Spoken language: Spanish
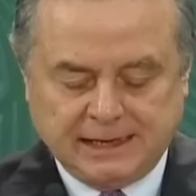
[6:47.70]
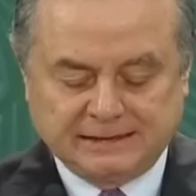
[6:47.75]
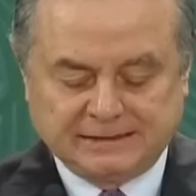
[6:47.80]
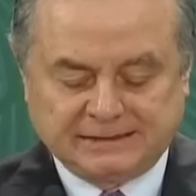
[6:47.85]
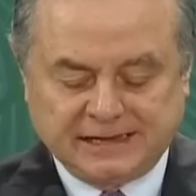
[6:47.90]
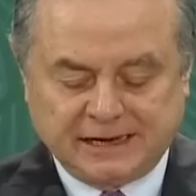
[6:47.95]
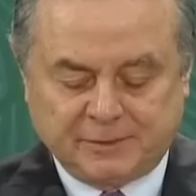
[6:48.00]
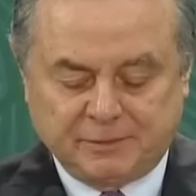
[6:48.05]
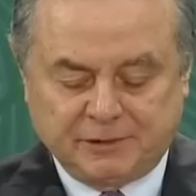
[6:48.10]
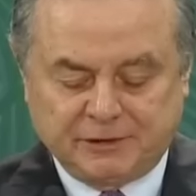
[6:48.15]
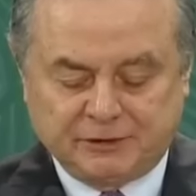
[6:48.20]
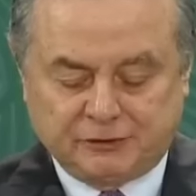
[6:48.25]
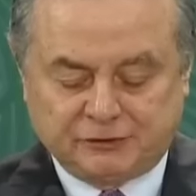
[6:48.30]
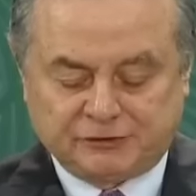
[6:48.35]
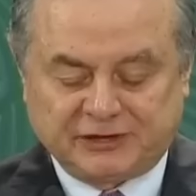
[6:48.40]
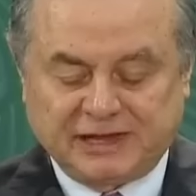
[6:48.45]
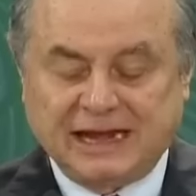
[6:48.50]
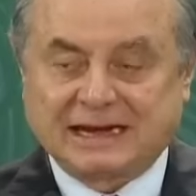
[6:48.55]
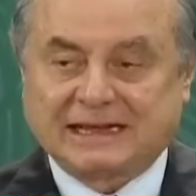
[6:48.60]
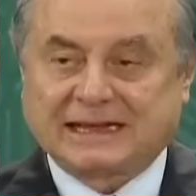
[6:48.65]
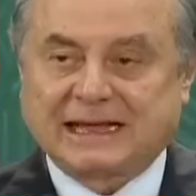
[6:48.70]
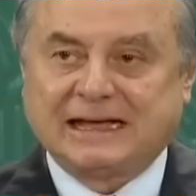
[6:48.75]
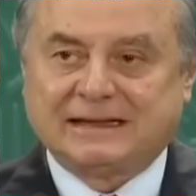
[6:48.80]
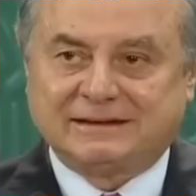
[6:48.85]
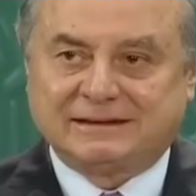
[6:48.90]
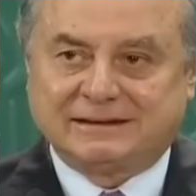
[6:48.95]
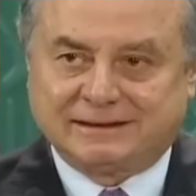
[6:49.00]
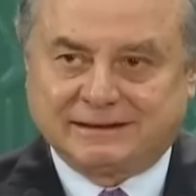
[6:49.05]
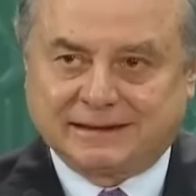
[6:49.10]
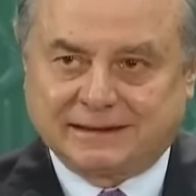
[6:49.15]
en términos de
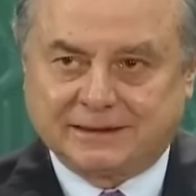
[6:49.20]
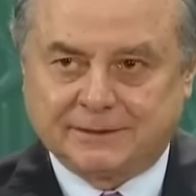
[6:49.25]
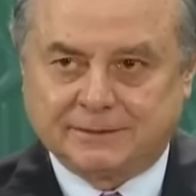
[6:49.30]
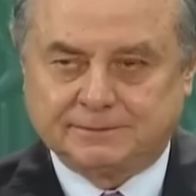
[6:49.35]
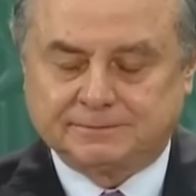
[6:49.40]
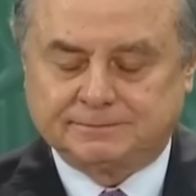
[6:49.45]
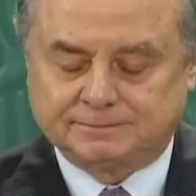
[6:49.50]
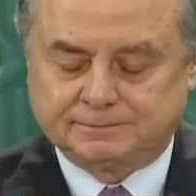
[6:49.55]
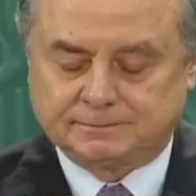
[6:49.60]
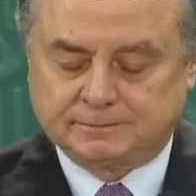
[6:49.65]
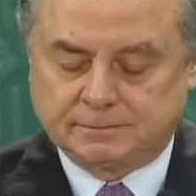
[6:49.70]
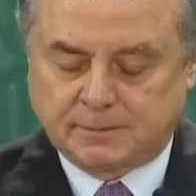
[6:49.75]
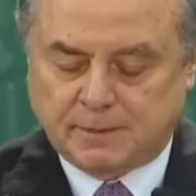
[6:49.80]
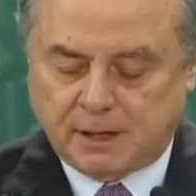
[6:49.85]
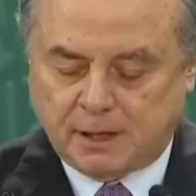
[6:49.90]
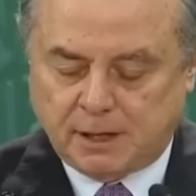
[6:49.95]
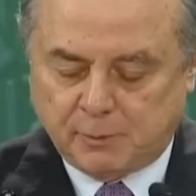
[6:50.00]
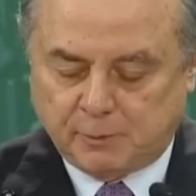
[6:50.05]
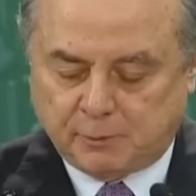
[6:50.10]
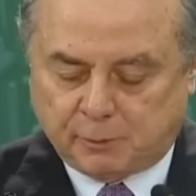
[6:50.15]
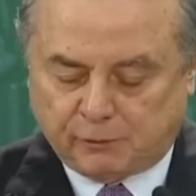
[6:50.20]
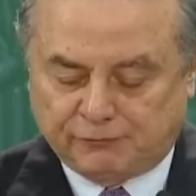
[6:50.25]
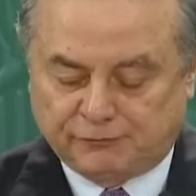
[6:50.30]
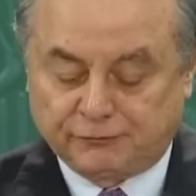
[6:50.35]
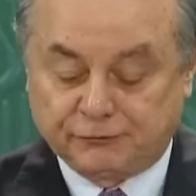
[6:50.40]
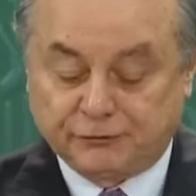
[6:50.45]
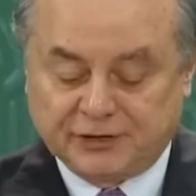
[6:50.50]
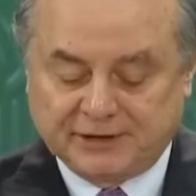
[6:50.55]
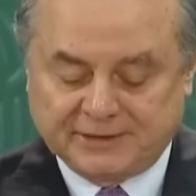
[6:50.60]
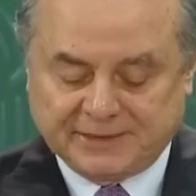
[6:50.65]
alcance,
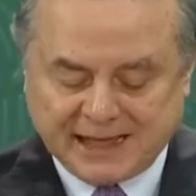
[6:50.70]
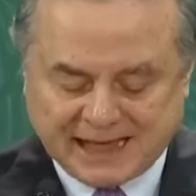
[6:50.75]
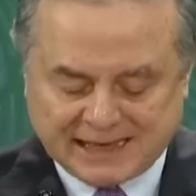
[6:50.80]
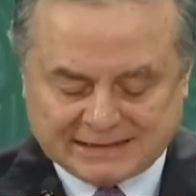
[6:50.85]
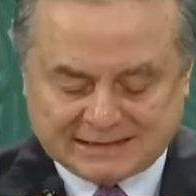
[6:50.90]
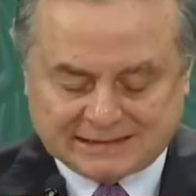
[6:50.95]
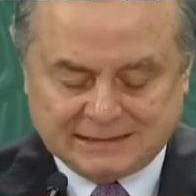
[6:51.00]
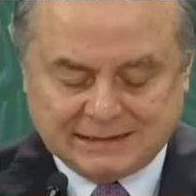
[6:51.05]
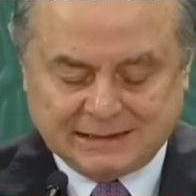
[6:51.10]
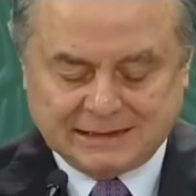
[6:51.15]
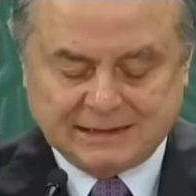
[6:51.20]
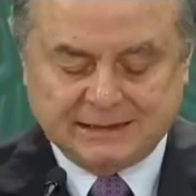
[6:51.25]
profundidad